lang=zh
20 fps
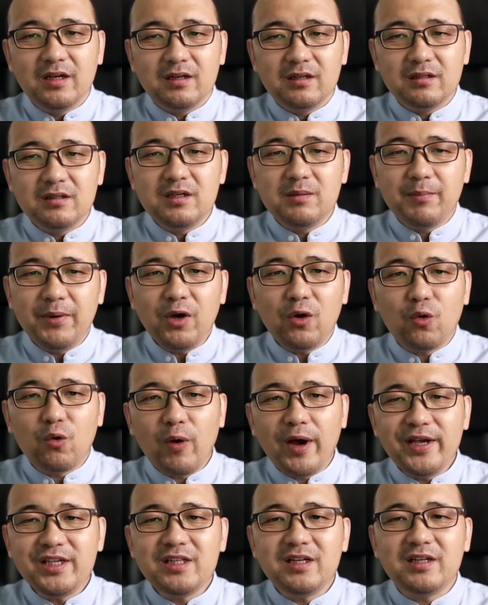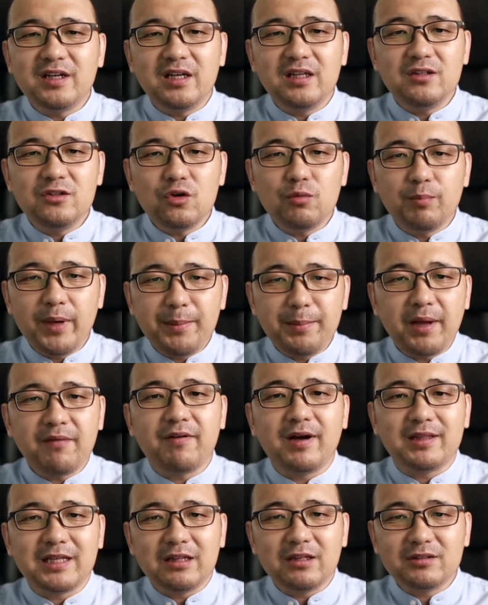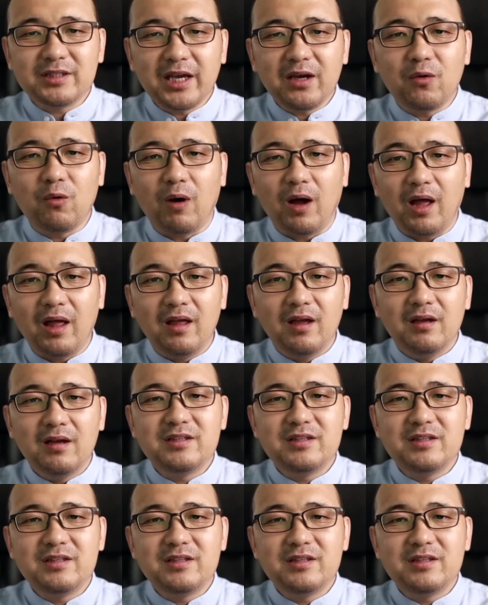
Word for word: 你没有关系的人，你就没办法拿到贷款。